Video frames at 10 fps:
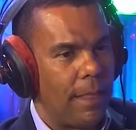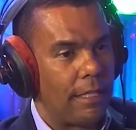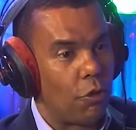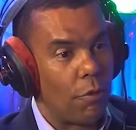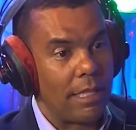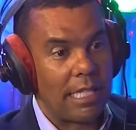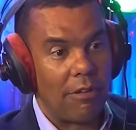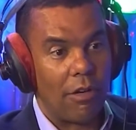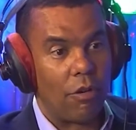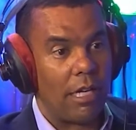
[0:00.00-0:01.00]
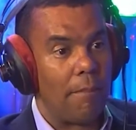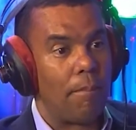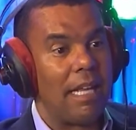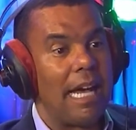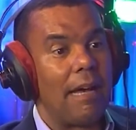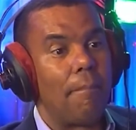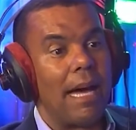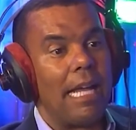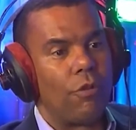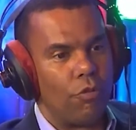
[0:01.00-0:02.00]
Então começaram agora a ampliar
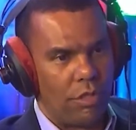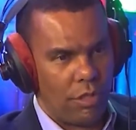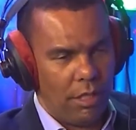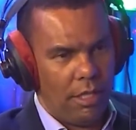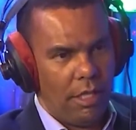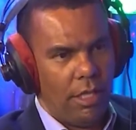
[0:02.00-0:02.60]
bairros